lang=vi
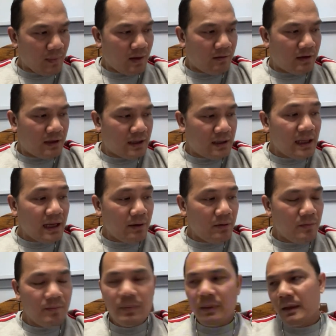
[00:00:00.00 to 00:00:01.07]
phải tỉnh
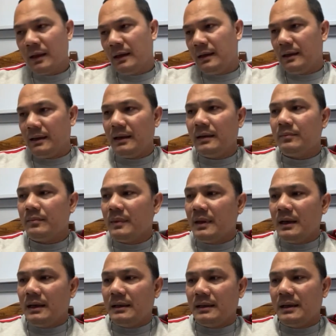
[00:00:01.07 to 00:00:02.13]
táo
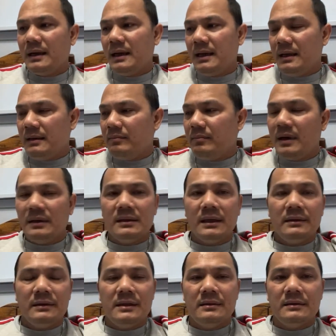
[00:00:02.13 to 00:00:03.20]
thì mình á
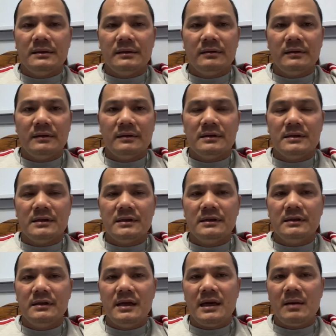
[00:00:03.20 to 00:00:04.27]

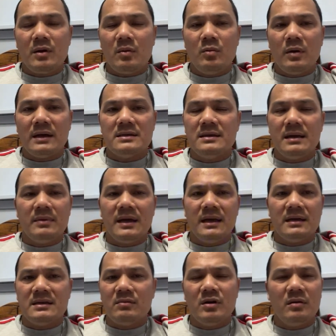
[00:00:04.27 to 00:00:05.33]
xứ việt nam cộng hòa xứ nam kỳ
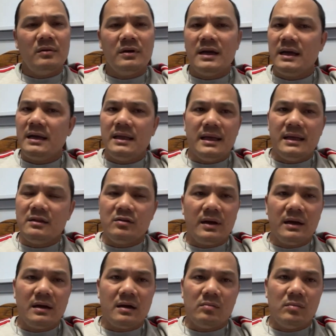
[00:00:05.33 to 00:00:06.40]
đàn trong không có ký gì với tụi
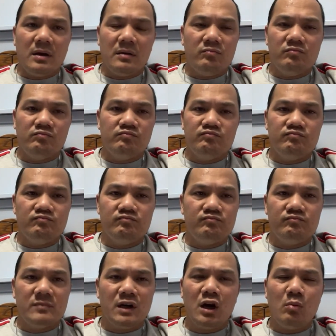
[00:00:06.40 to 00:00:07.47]
hán cộng á
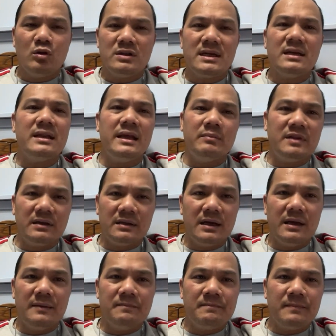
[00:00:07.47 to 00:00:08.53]
không có trách nhiệm thực
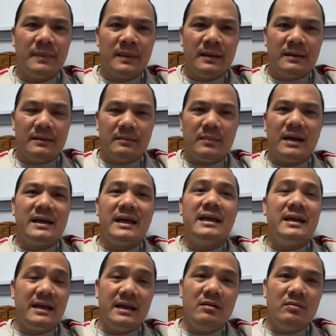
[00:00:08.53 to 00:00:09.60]
thi bất
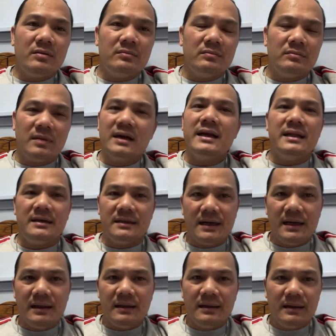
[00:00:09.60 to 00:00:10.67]
kỳ ký đúng không bất kỳ thực
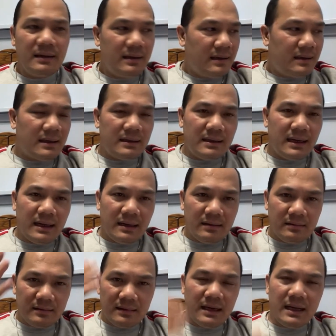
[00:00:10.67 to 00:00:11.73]
thi thành ra
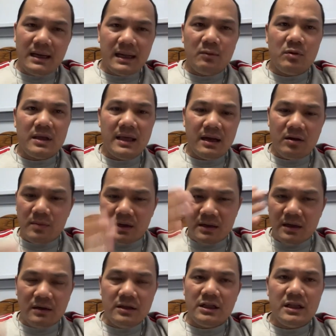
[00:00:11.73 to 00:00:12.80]
lấy lại quốc gia của mình
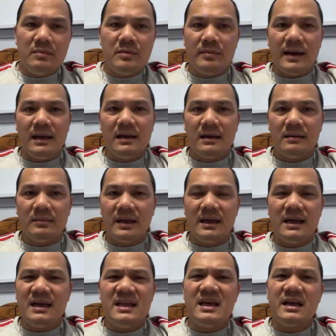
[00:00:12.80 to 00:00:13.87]
dựng di tiếng 17 lên mày
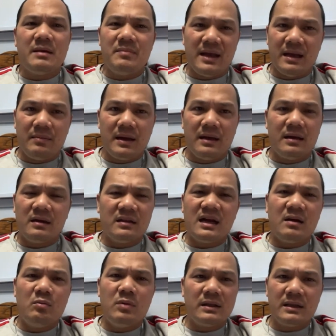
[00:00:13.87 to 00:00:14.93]
ký cái gì cả mẹ mày tao
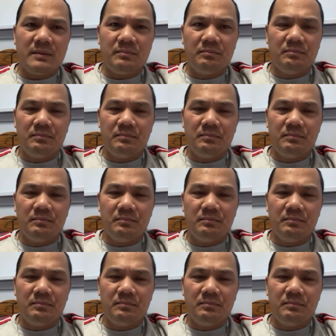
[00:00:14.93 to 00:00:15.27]
không quan tâm